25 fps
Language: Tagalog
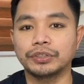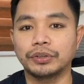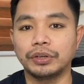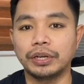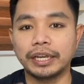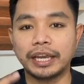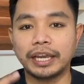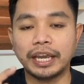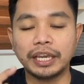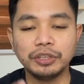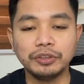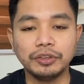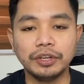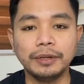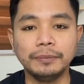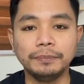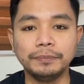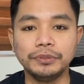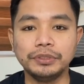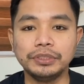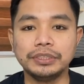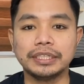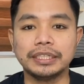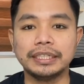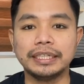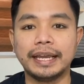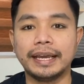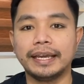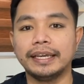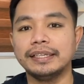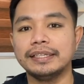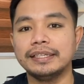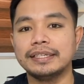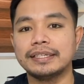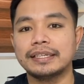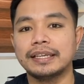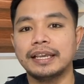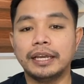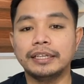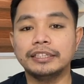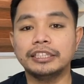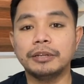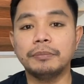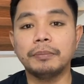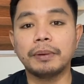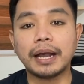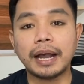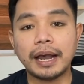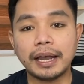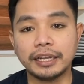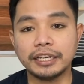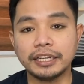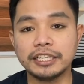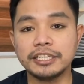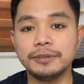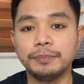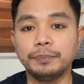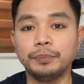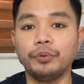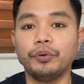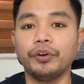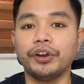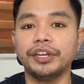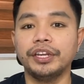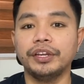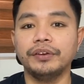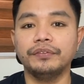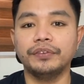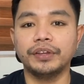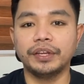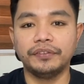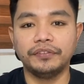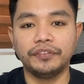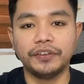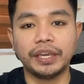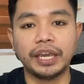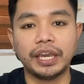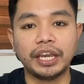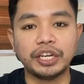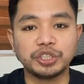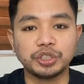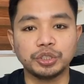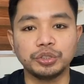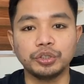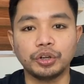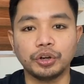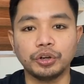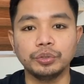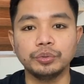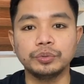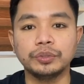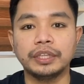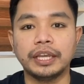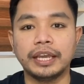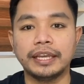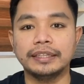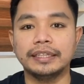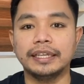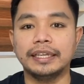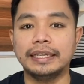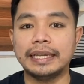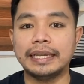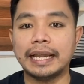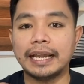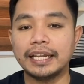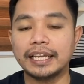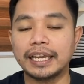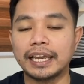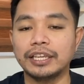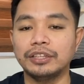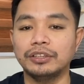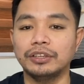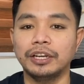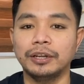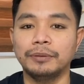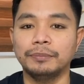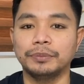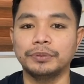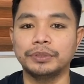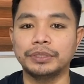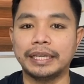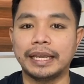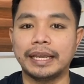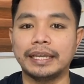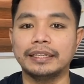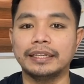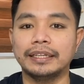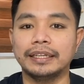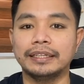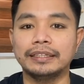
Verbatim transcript: So lagay nyo lang po dyan guys and then makaka-receive po kayo ng verification code and then lalagay nyo lang po yan.